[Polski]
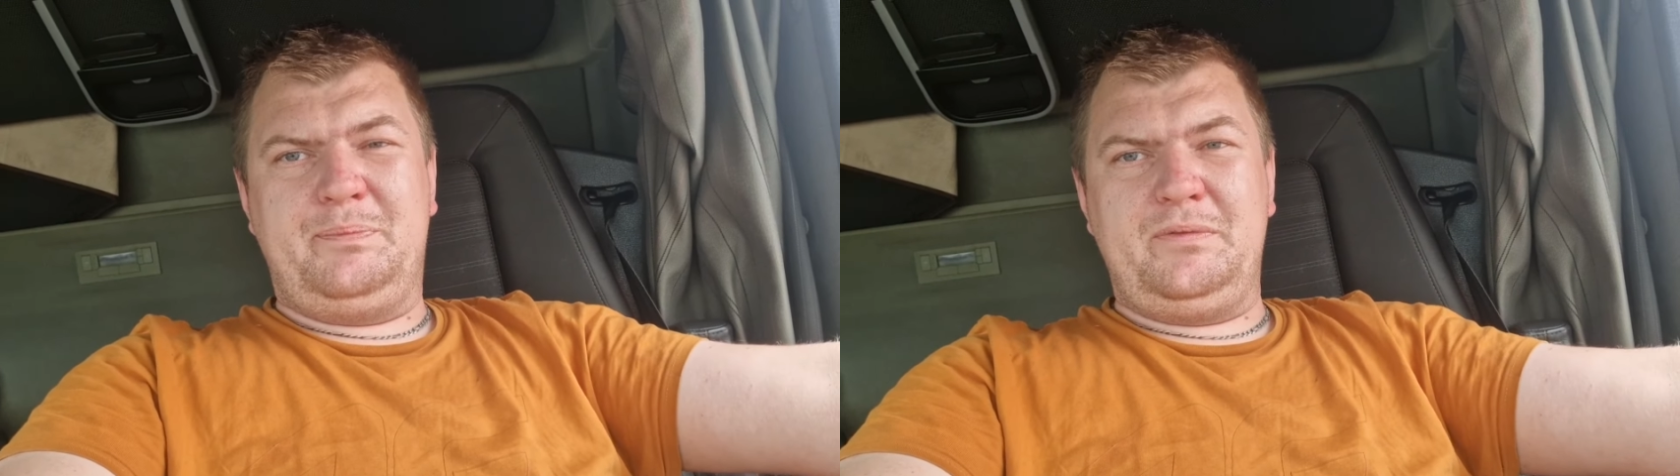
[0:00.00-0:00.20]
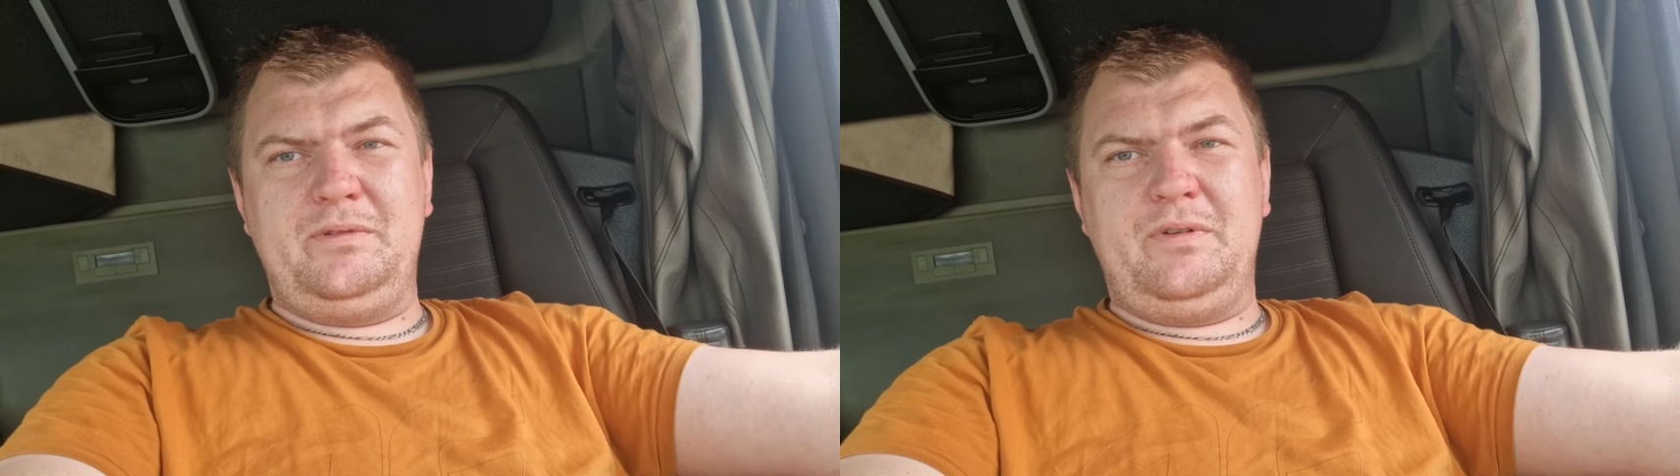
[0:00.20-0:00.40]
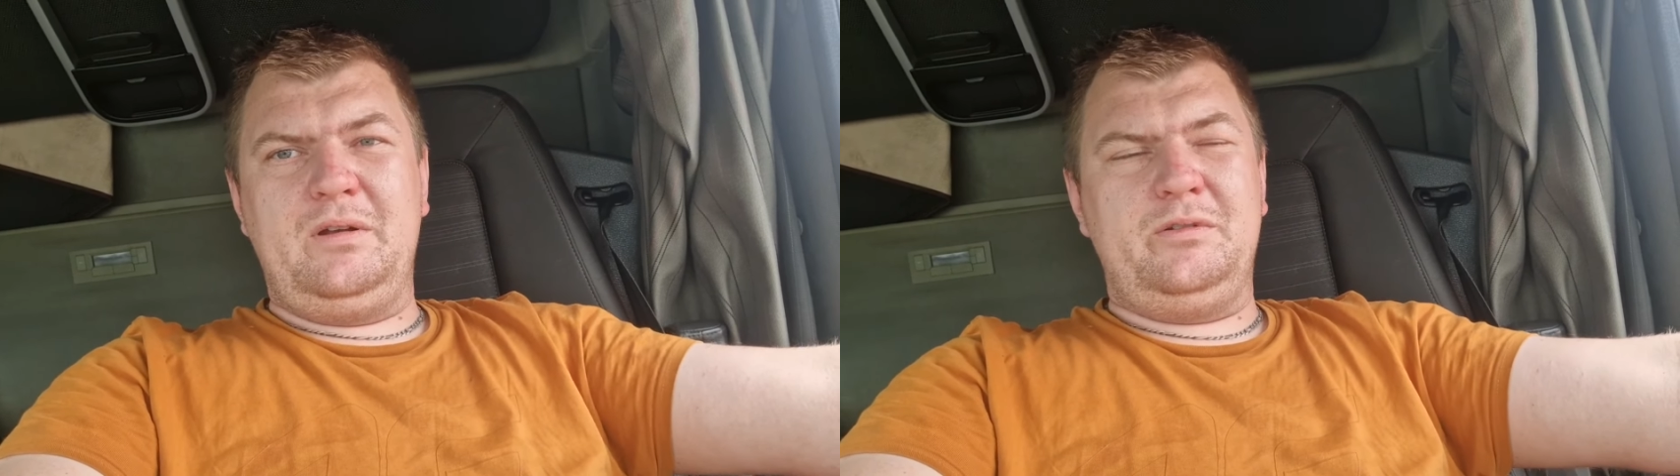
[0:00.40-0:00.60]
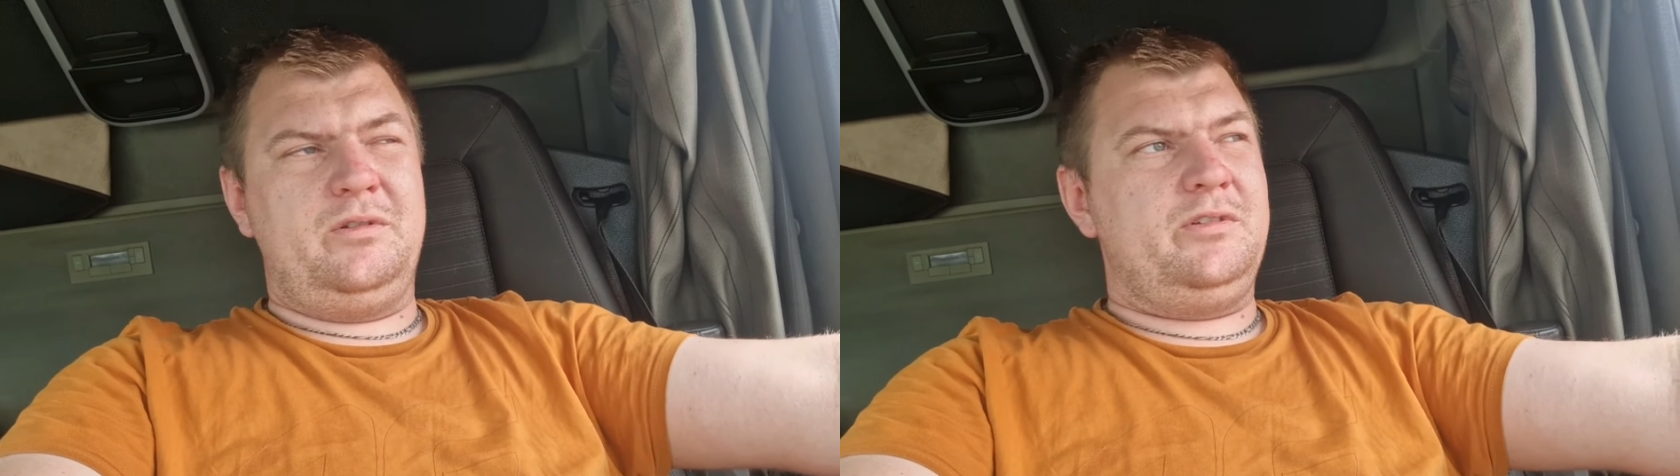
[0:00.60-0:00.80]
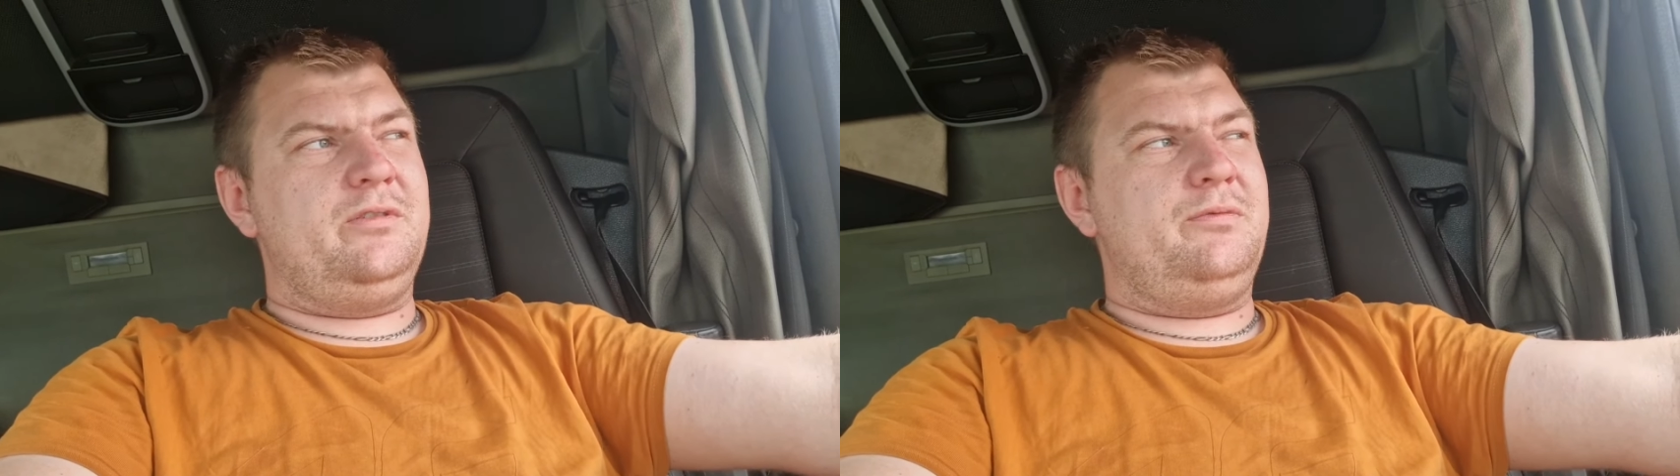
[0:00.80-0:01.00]
Pewnie wielu,
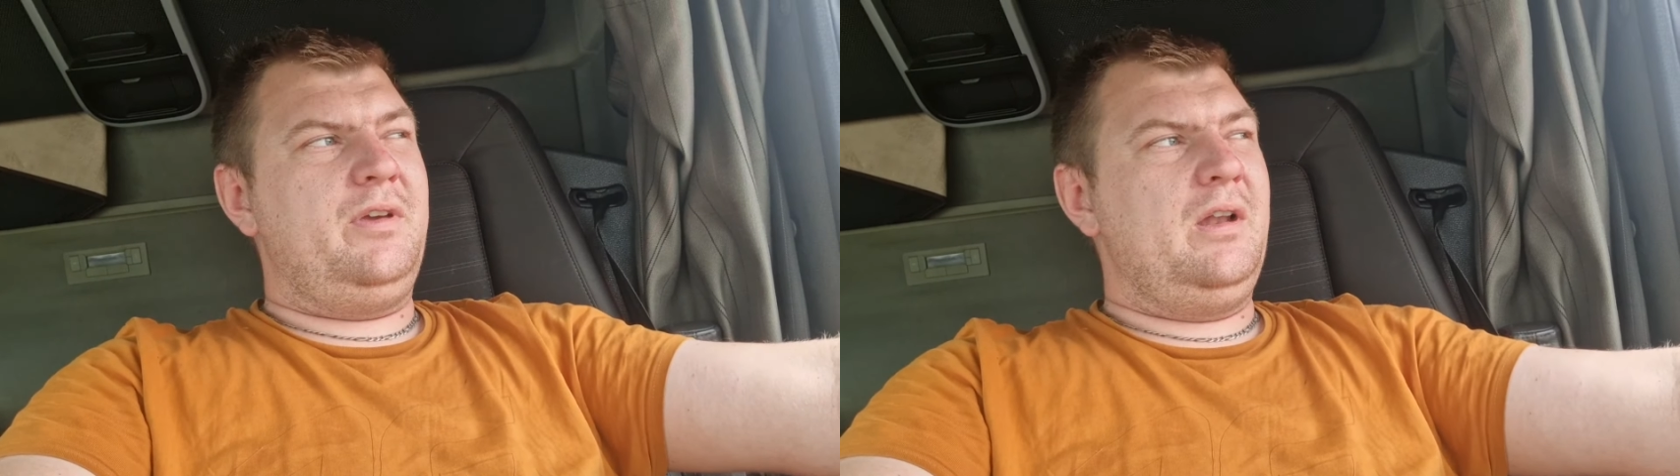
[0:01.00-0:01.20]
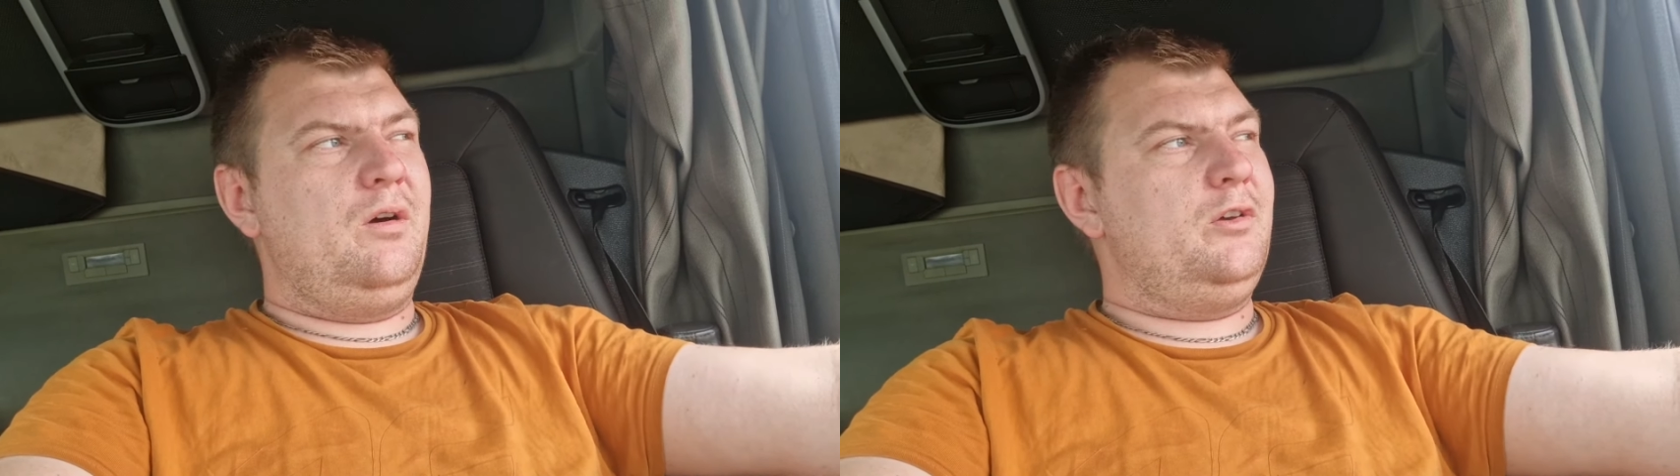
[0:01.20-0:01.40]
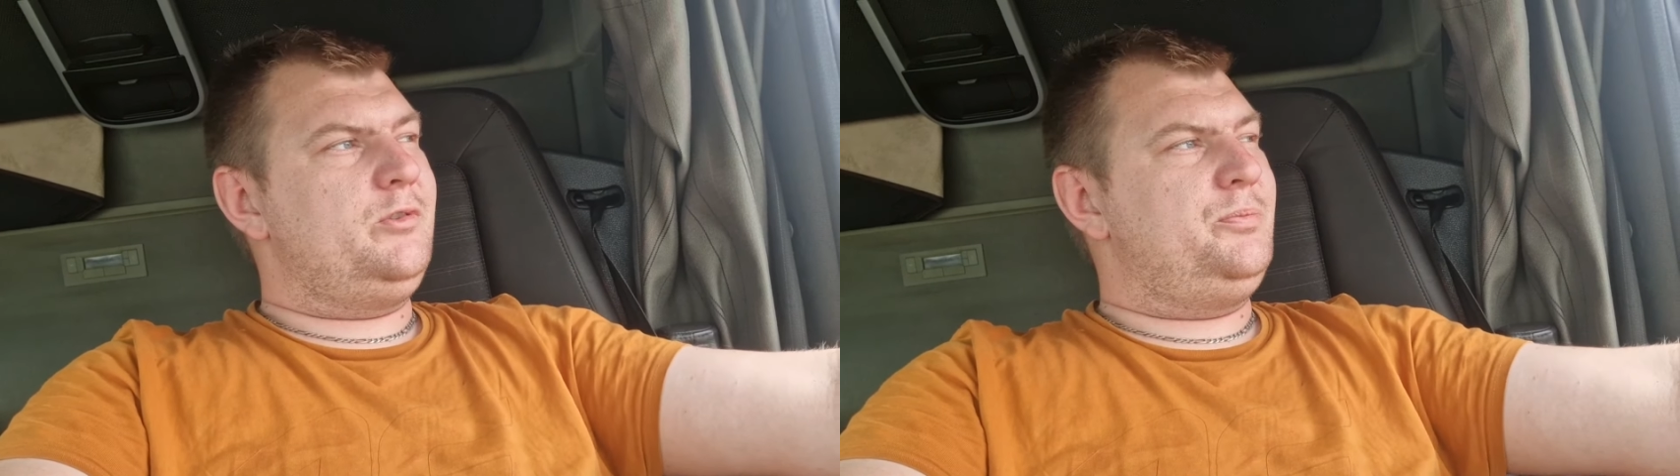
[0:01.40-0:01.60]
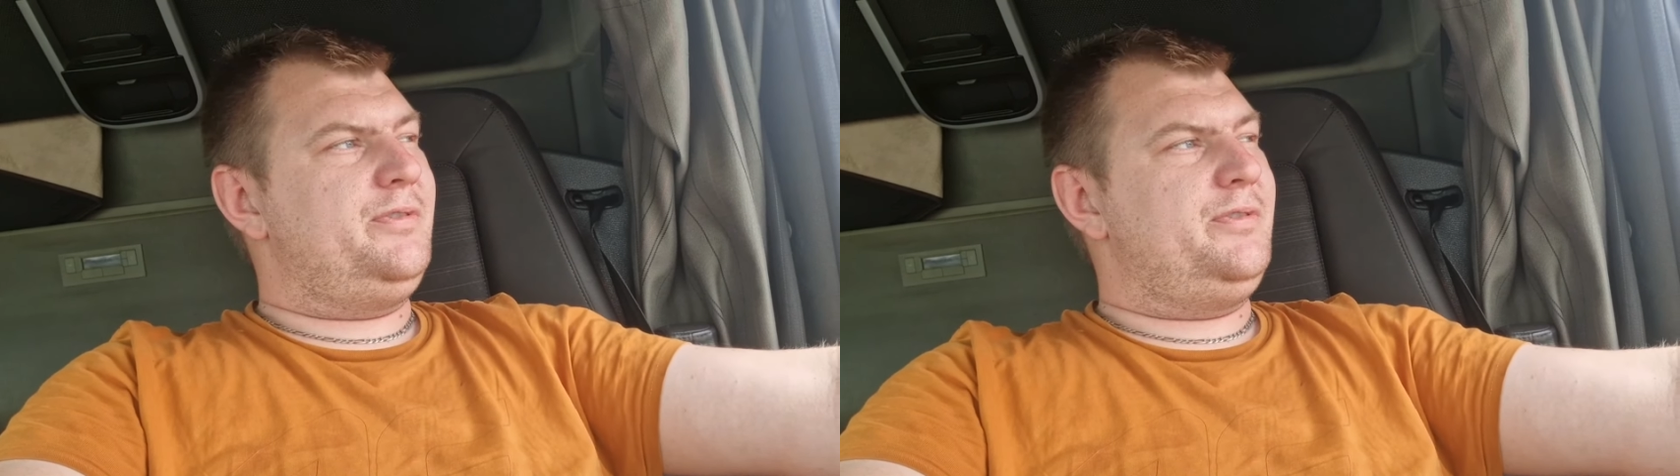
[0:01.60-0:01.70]
wiele osób